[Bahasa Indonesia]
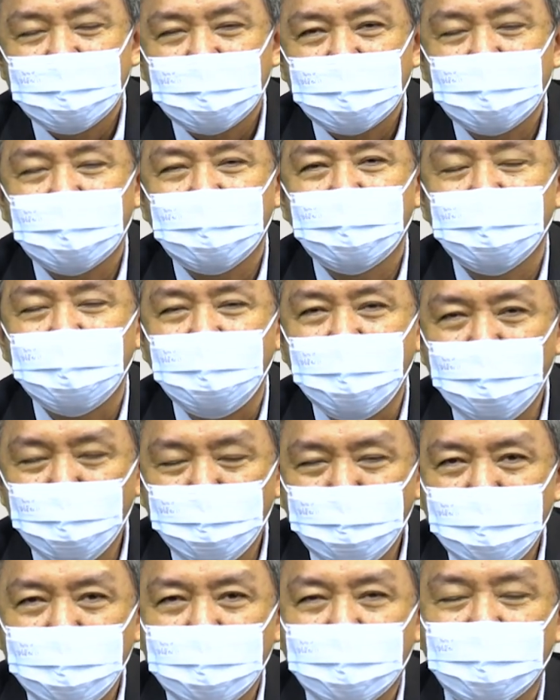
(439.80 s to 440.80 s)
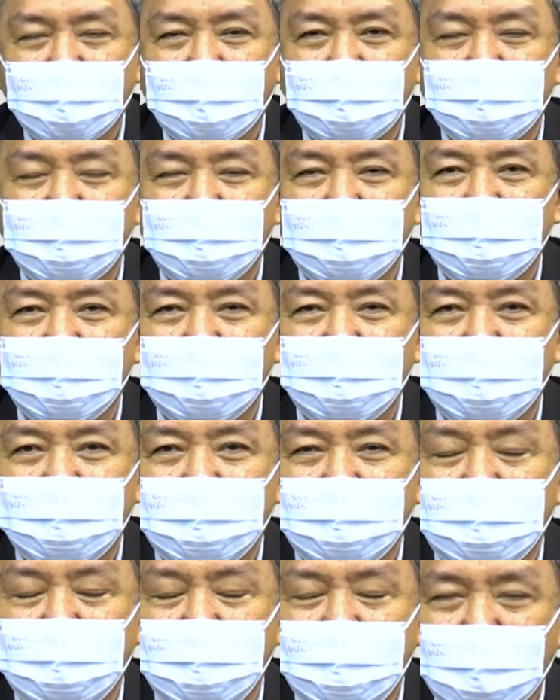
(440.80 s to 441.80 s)
Karena hidup kita
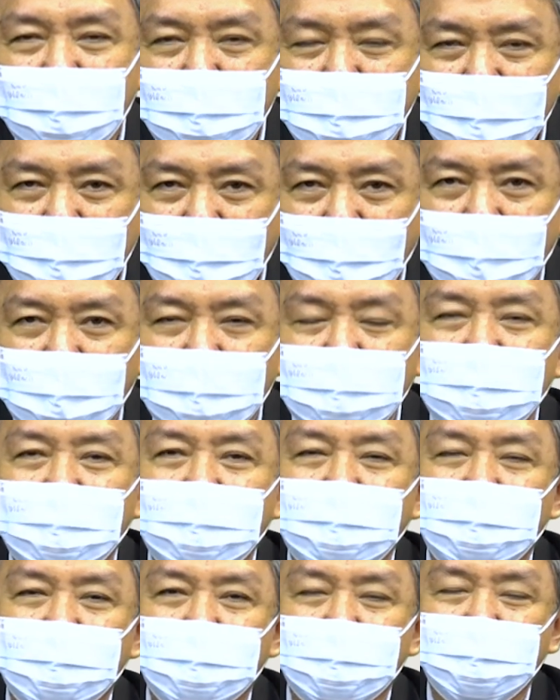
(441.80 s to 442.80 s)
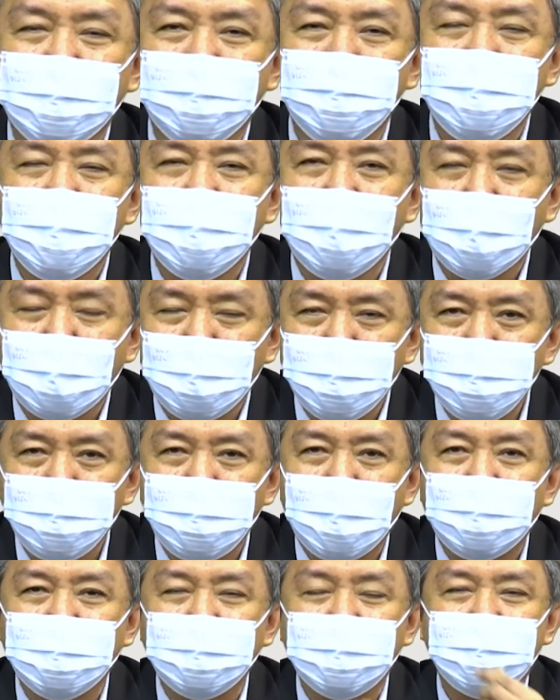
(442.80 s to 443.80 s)
dan nilainya itu
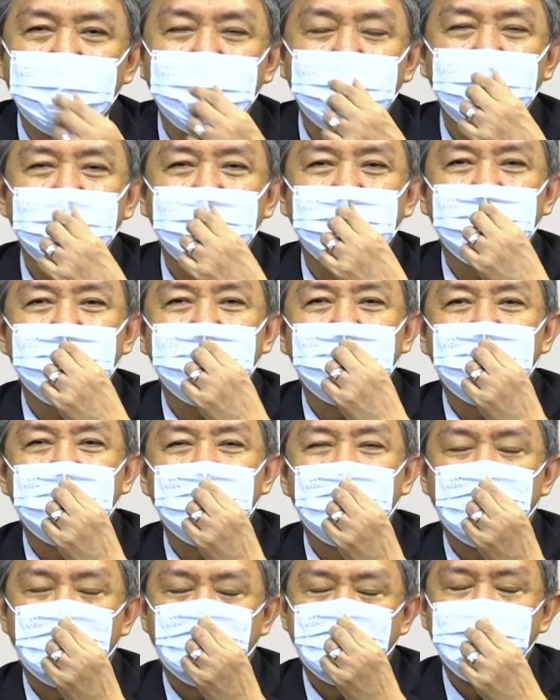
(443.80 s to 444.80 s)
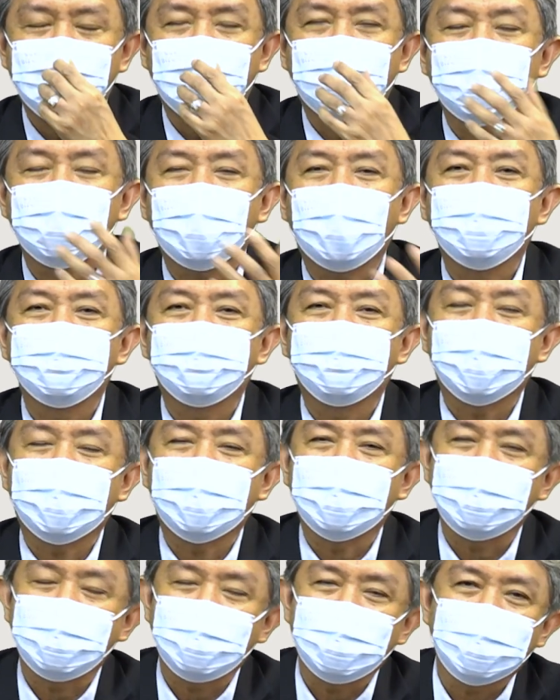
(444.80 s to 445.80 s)
melampaui dari
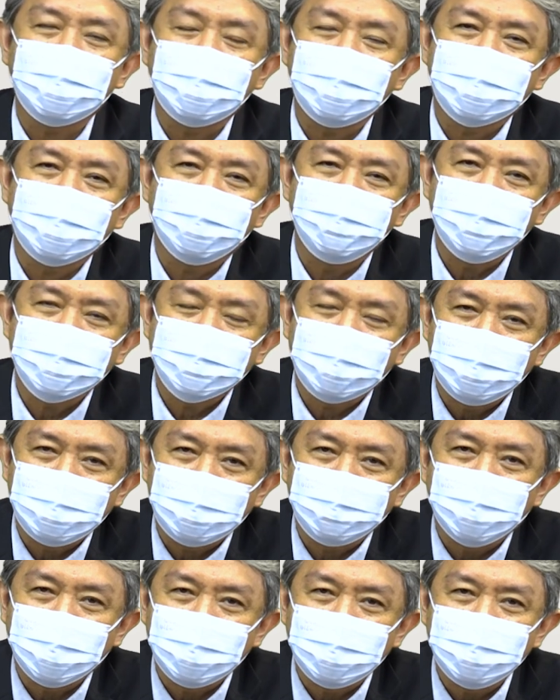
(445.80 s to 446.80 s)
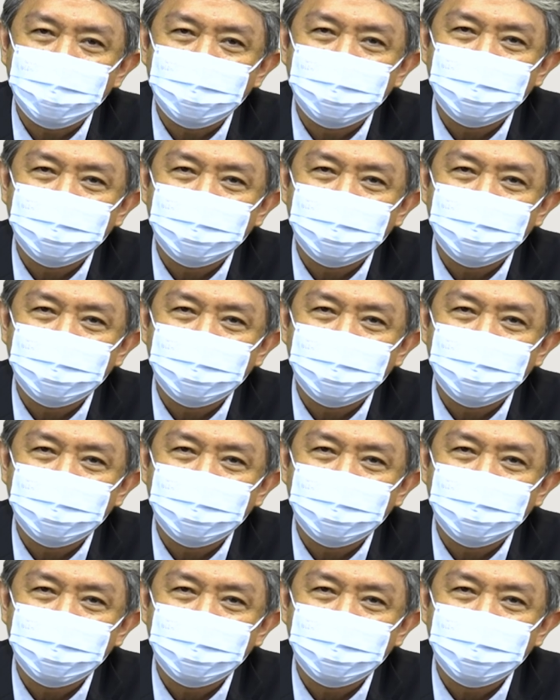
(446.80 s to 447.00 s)
apa yang kita bisa nikmati.